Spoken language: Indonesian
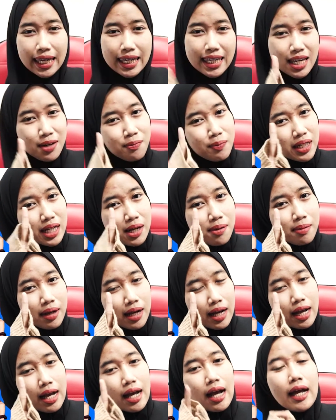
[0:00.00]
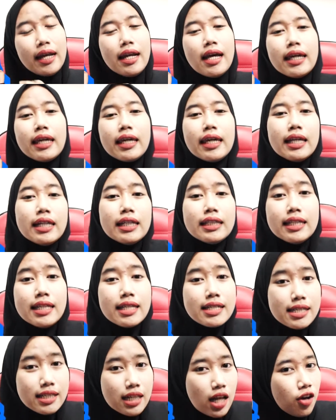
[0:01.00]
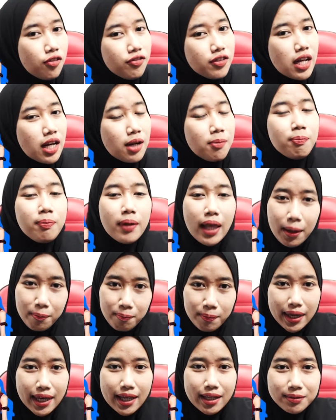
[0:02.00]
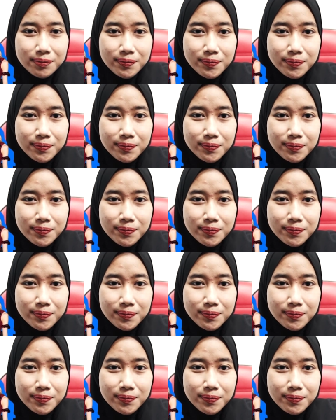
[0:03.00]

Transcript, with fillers: Yang pertama, ada Kill This Love dari Blackpink.